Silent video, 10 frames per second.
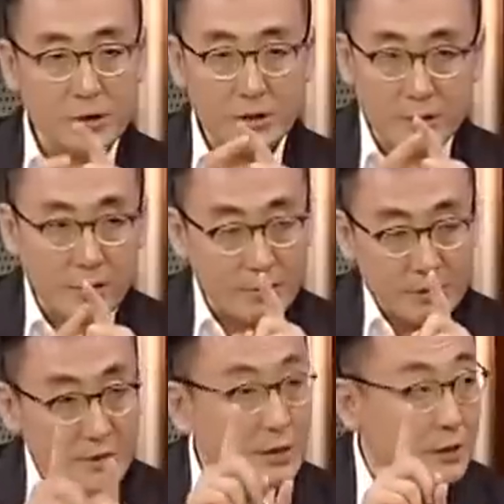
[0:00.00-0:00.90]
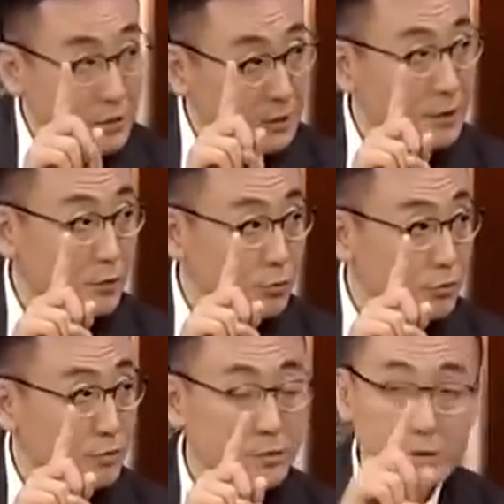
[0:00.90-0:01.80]
像是要是一个人的那种
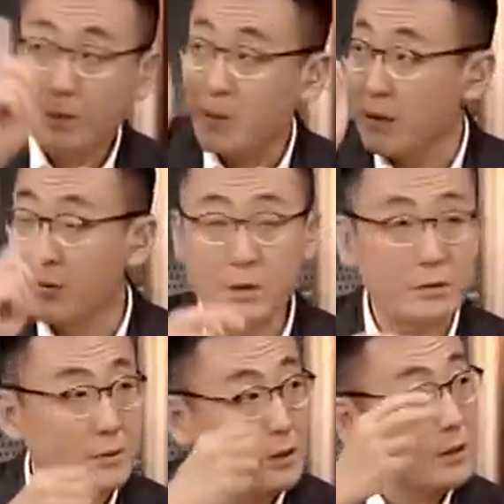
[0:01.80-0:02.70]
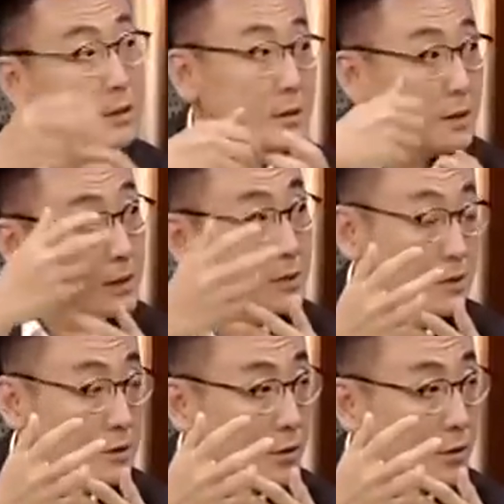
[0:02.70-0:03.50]
脱口秀，就像美国那种，他一个接一个讲